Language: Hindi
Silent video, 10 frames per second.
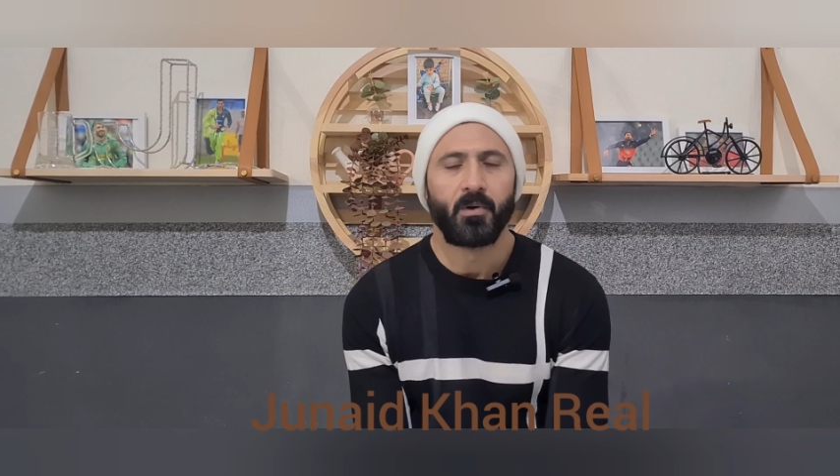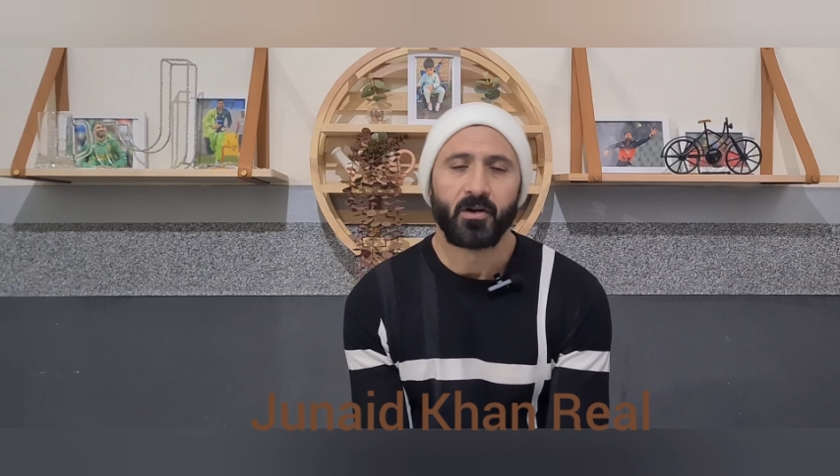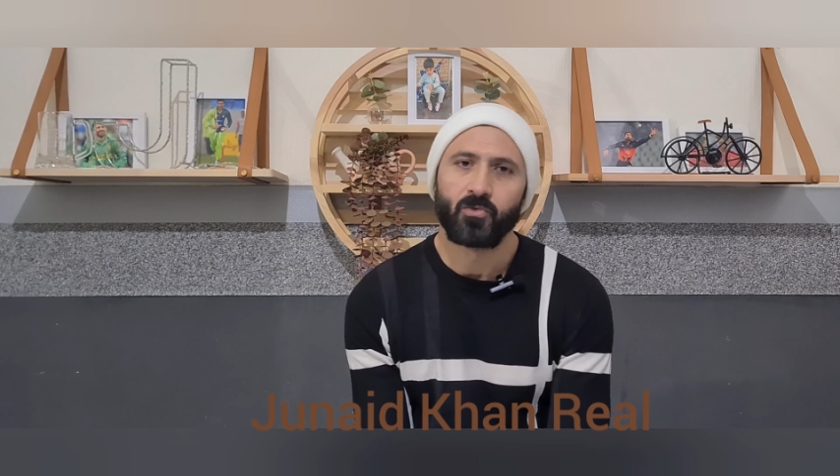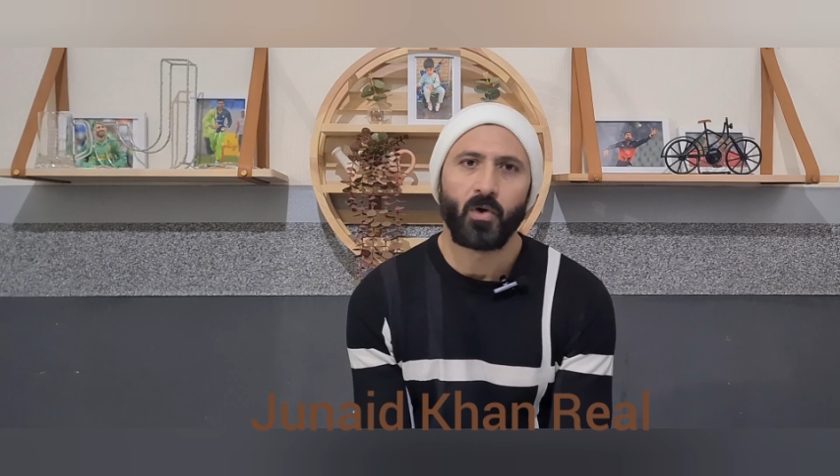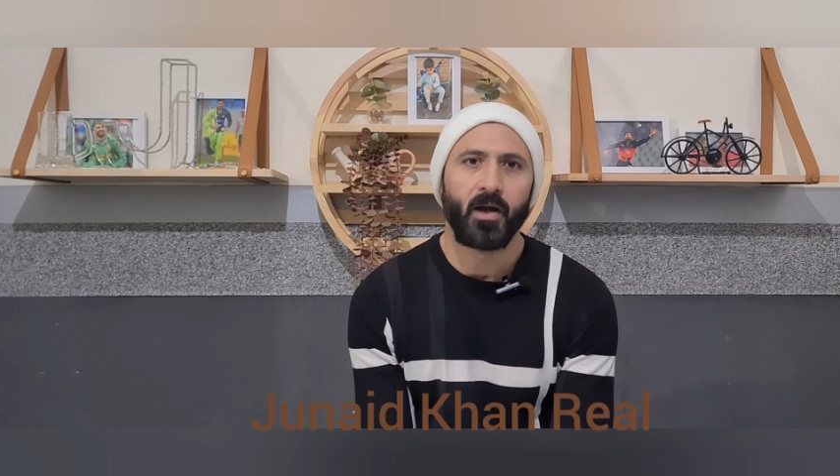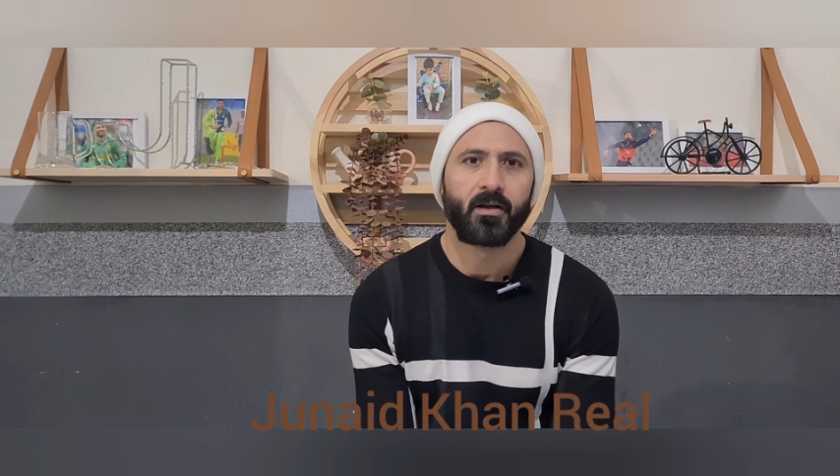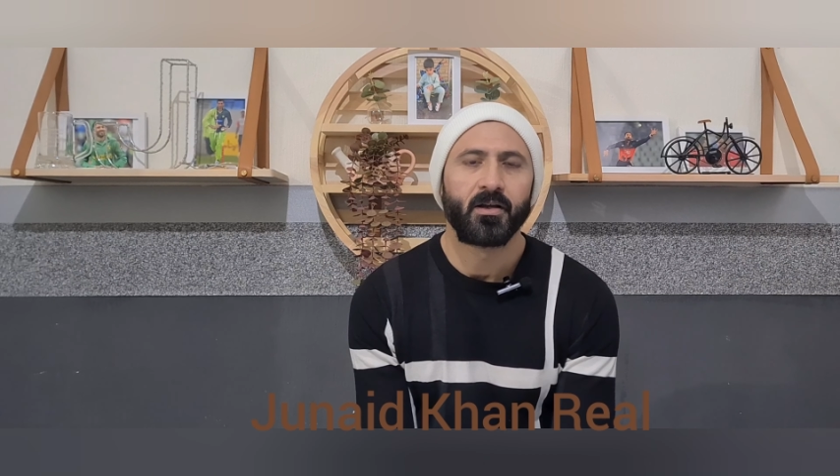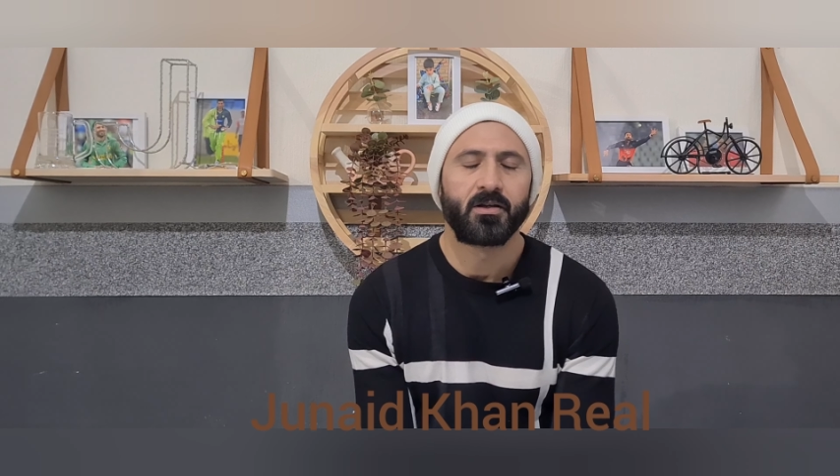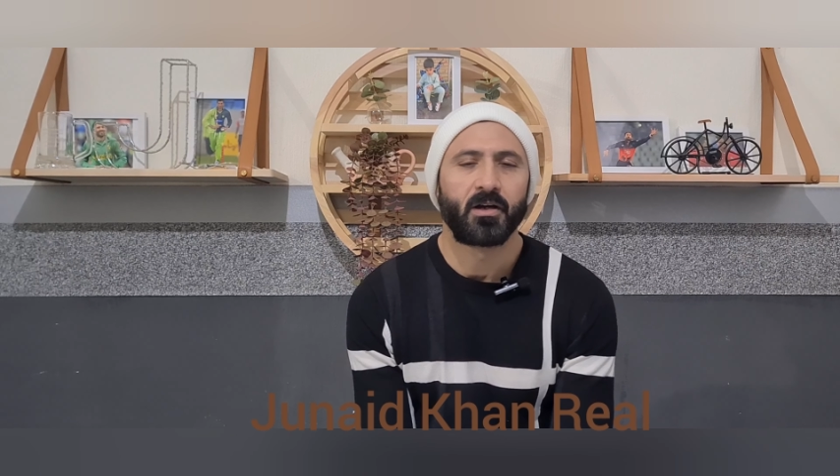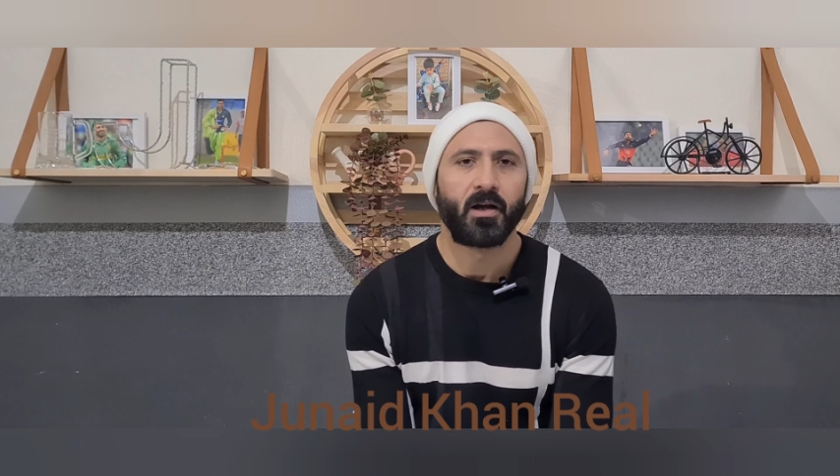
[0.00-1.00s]
रिजवान
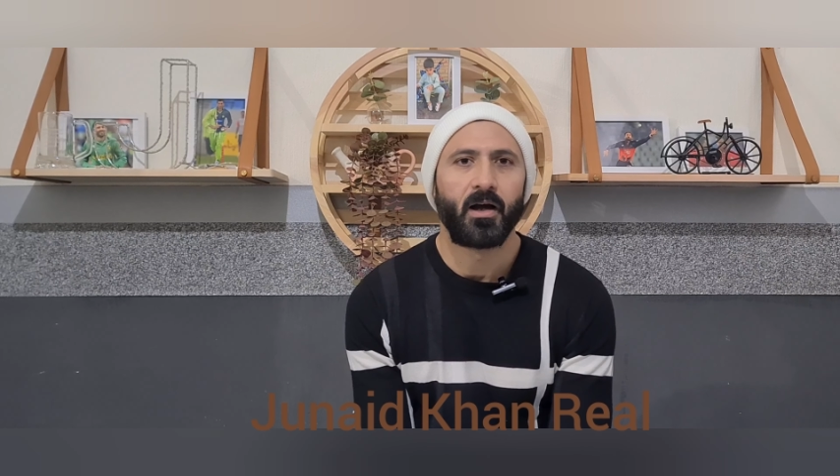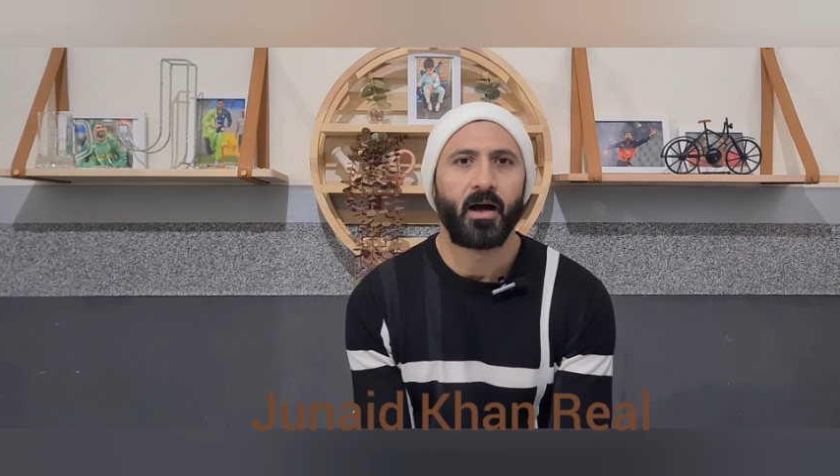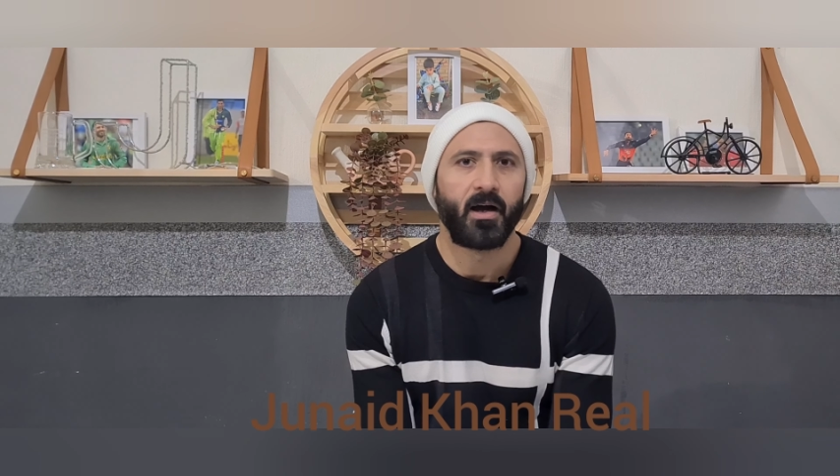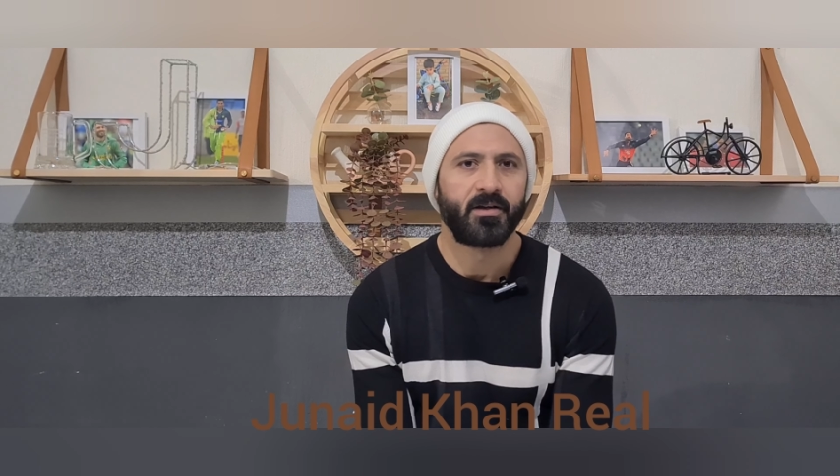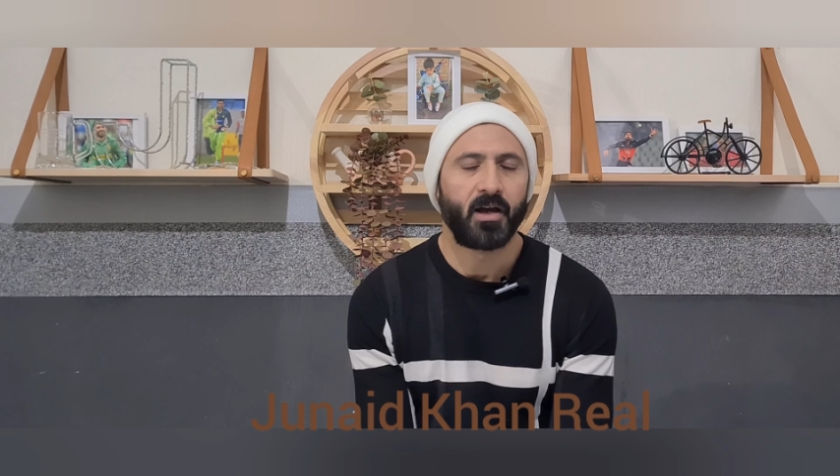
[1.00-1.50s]
की जगह आ